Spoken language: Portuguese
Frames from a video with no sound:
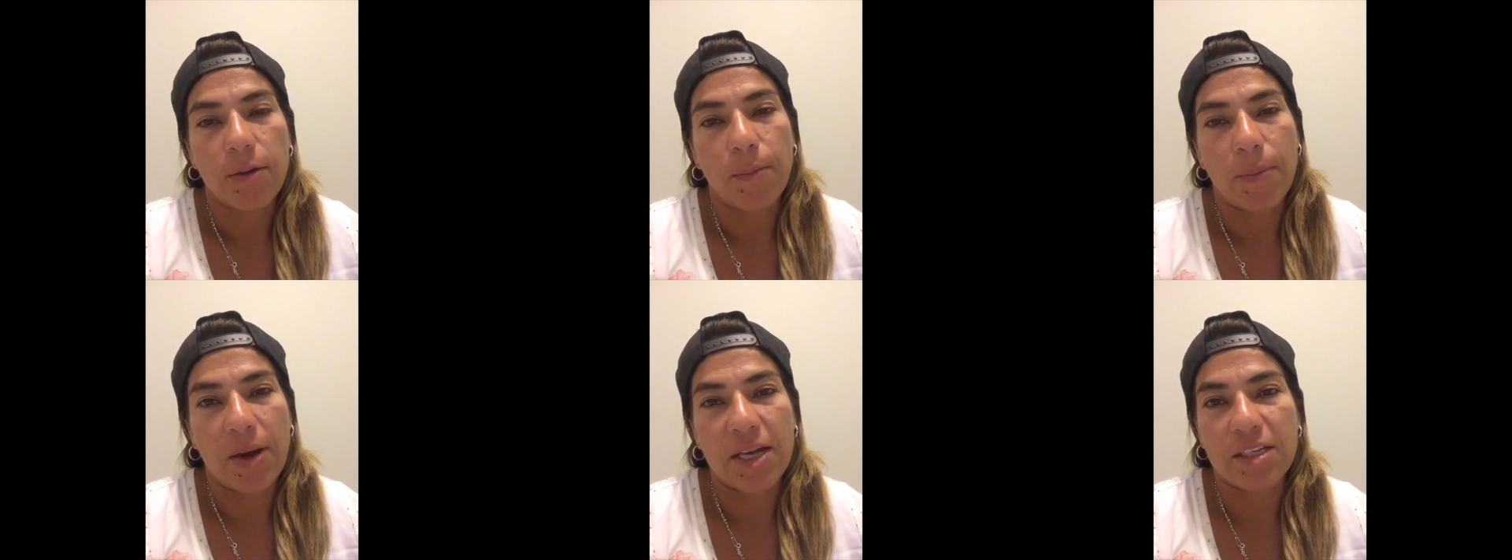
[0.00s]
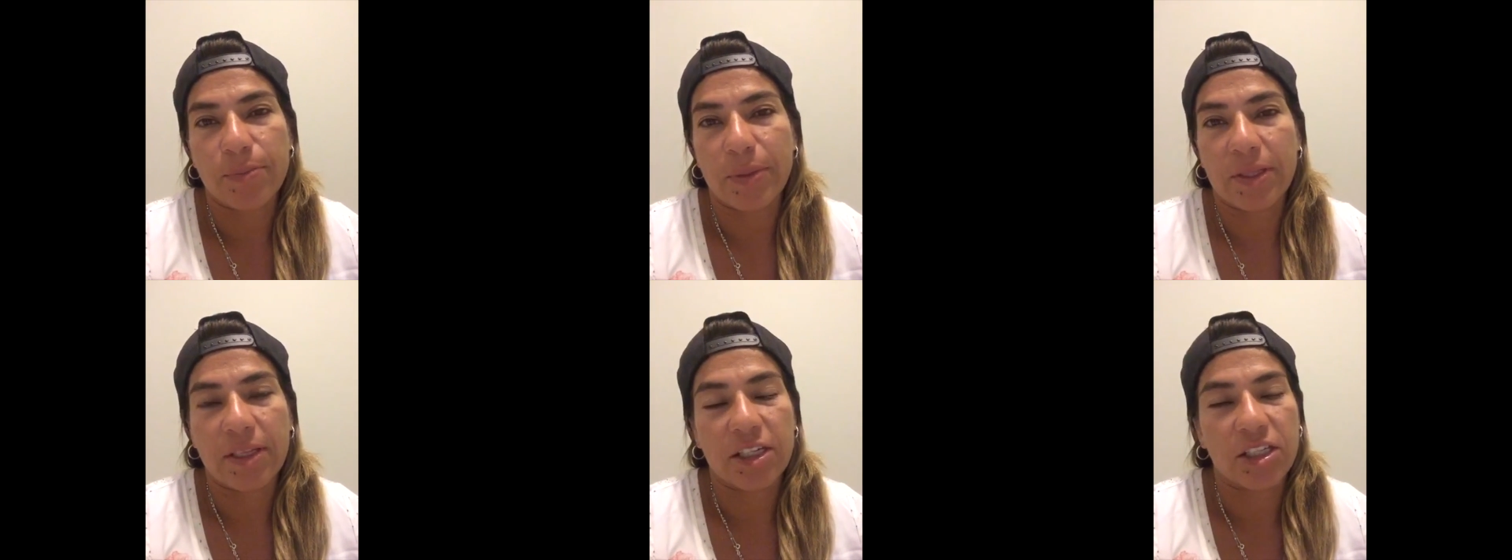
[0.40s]
mais
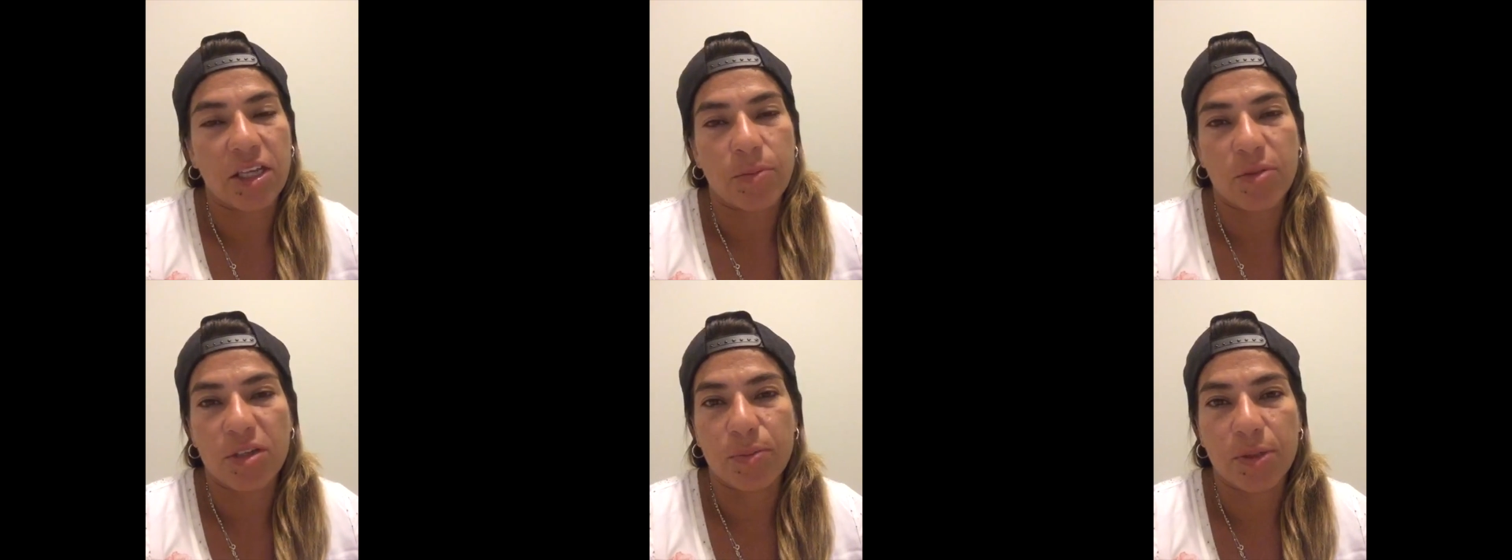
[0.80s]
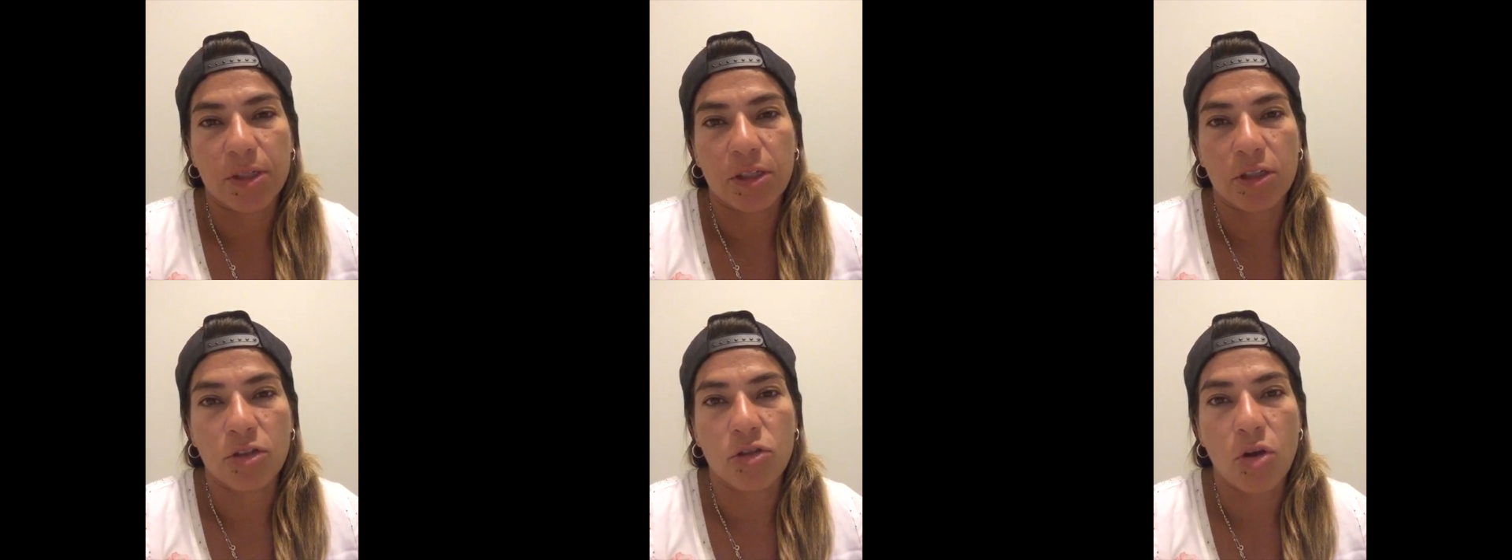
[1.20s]
para testar minhas
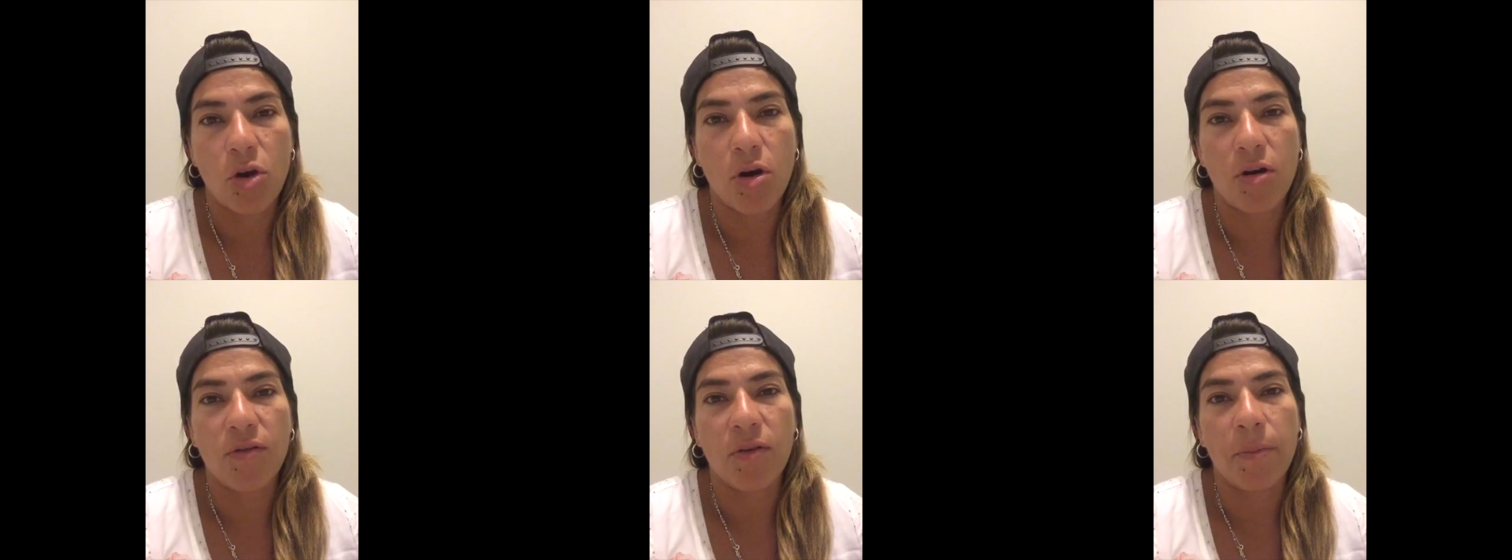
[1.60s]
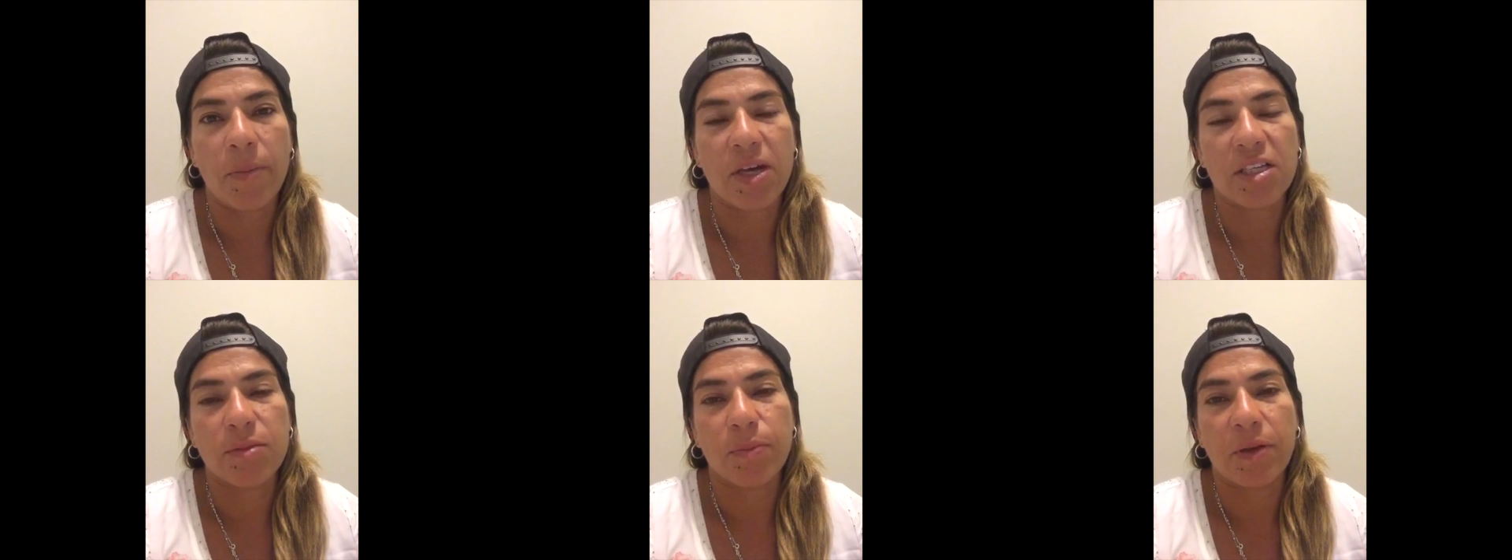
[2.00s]
pranchas novas,
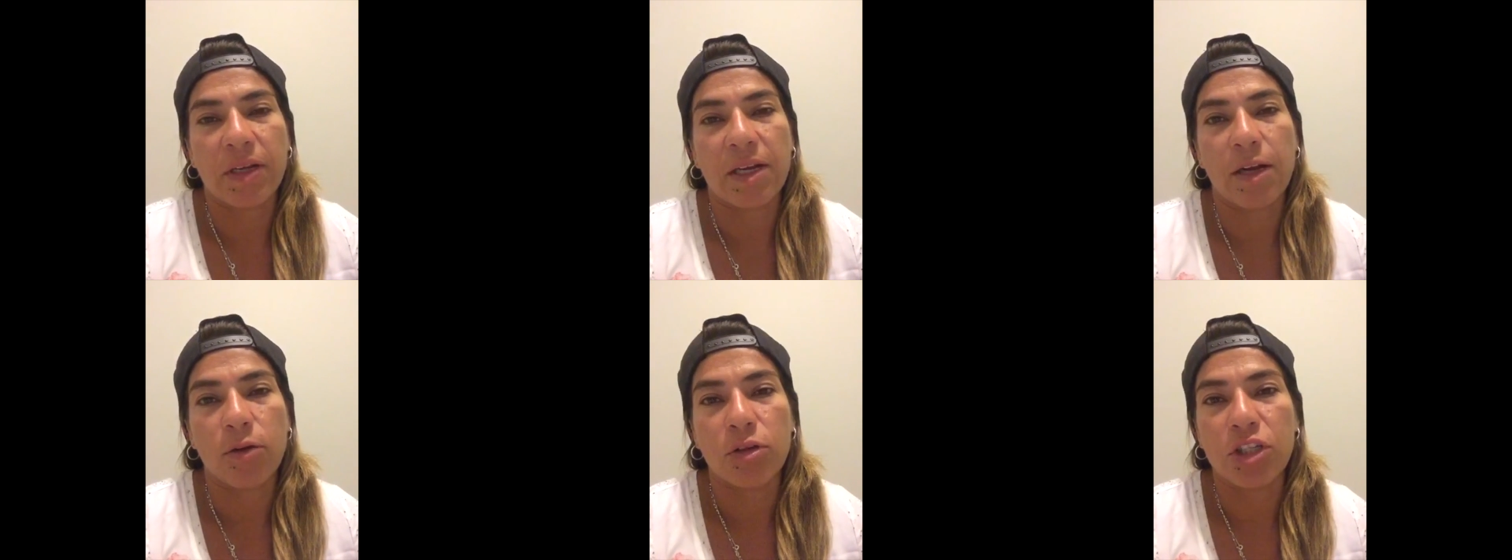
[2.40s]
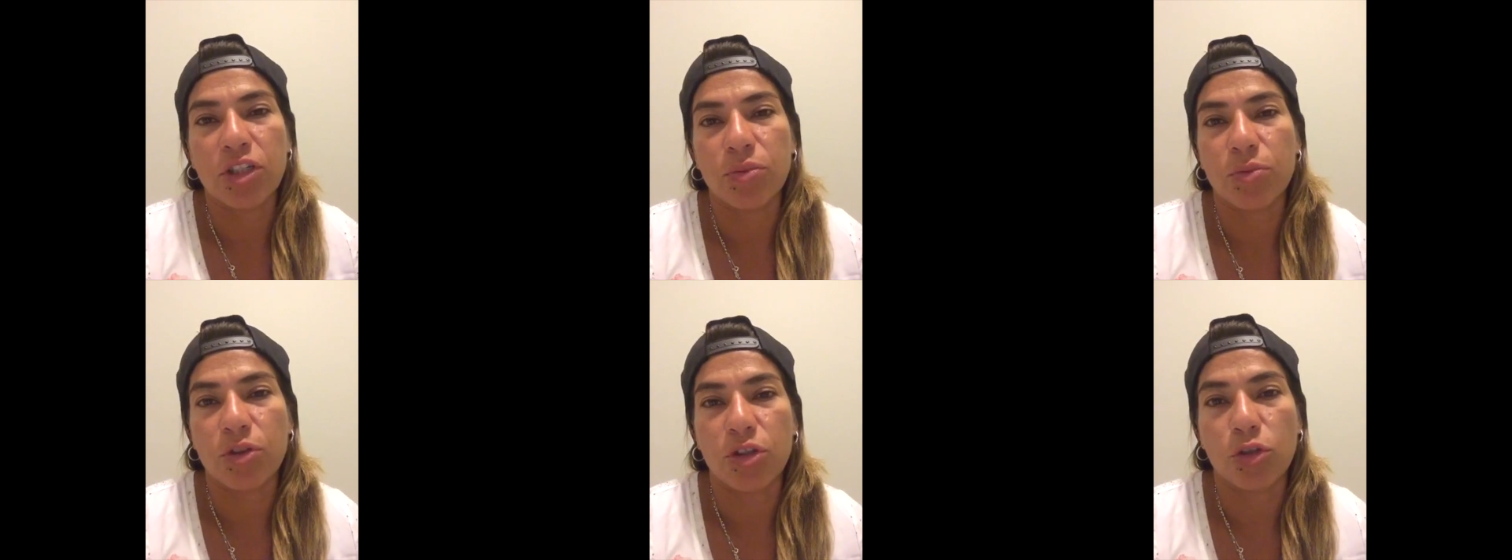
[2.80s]
mais pegar o
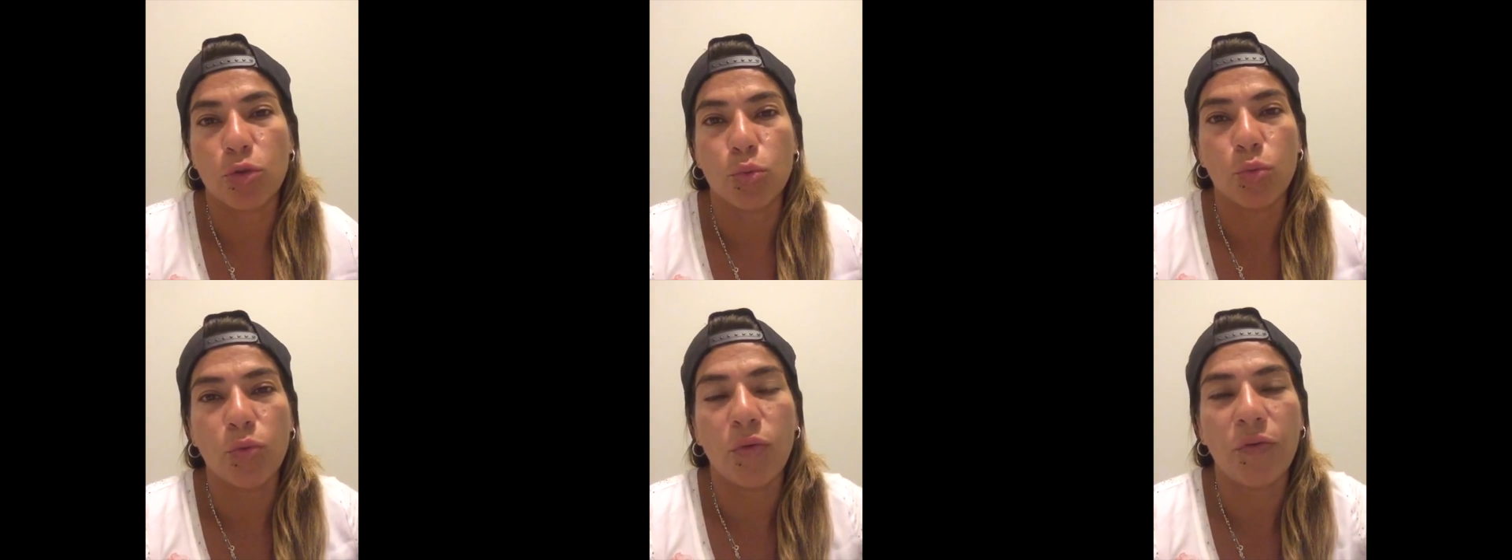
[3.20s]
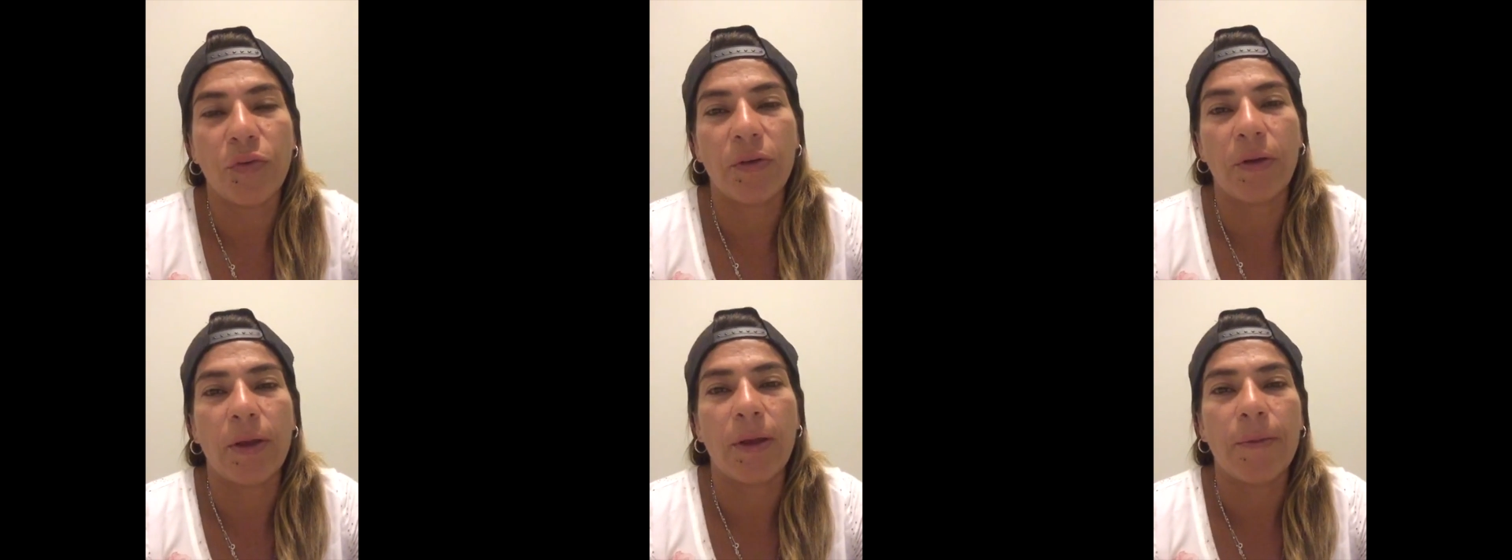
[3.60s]
ritmo de
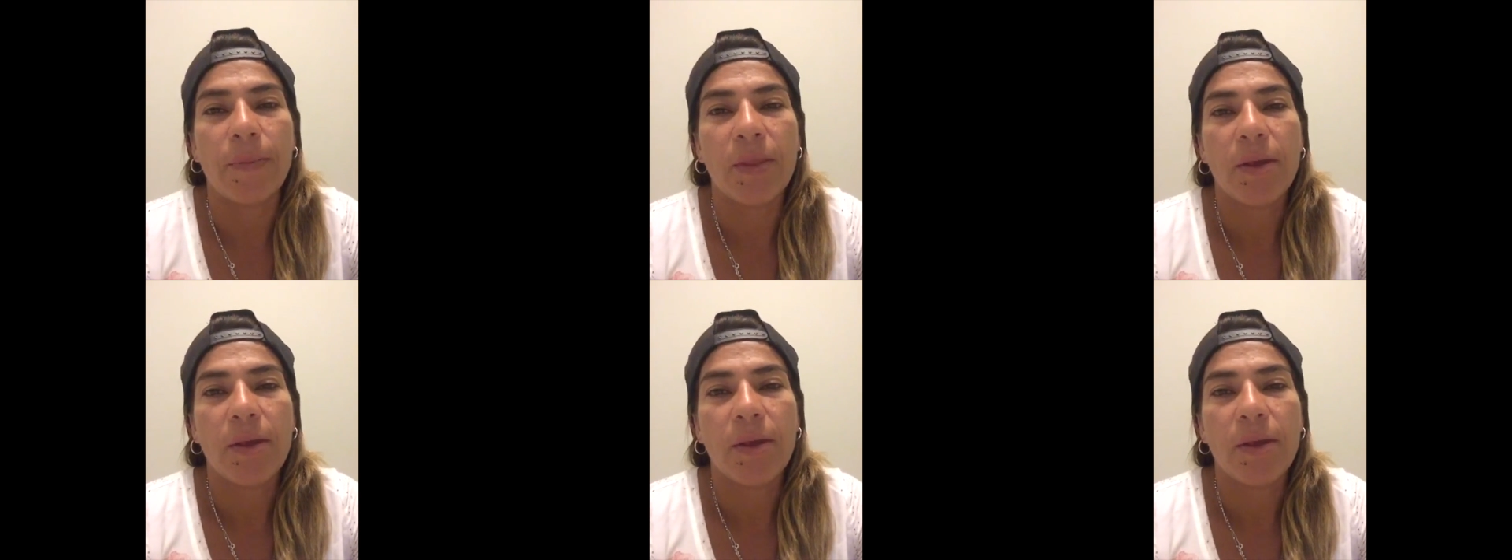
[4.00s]
surf,